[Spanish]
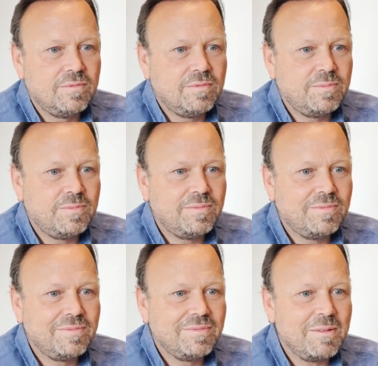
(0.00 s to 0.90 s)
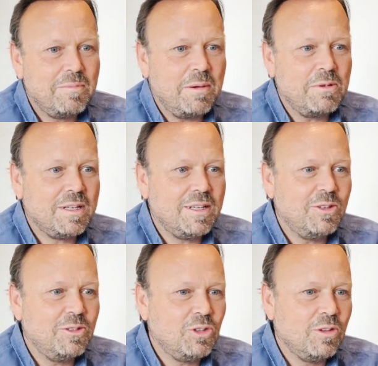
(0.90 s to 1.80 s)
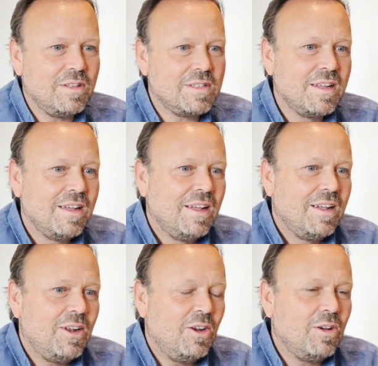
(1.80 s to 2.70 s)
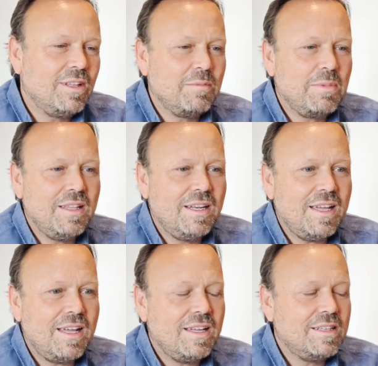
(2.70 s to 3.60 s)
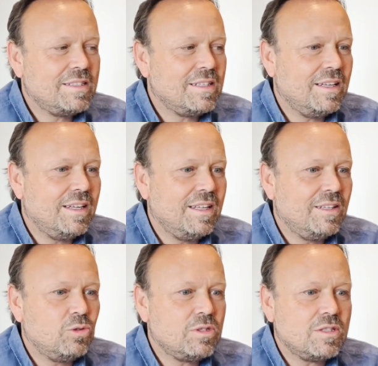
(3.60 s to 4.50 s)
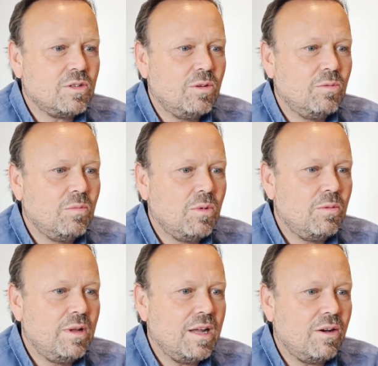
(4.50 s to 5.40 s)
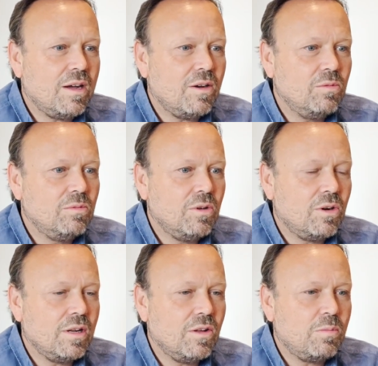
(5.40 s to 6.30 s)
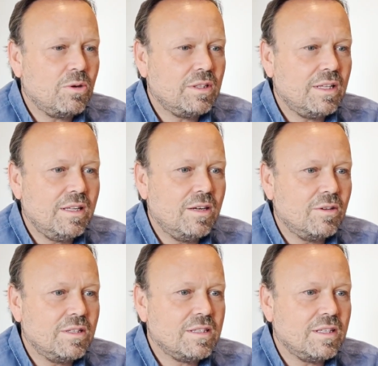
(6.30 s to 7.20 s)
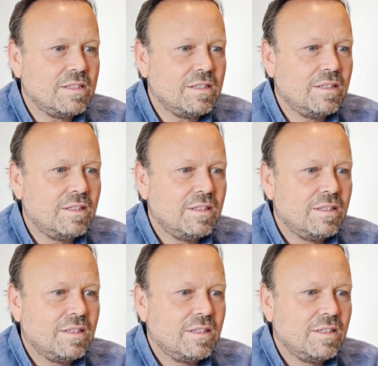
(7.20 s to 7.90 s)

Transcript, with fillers: Vamos. Vamos a ello. Entonces, lo que te pediría es, eh, ¿tú estás con un móvil ahora, con un ordenador portátil? ¿Con qué estás? Con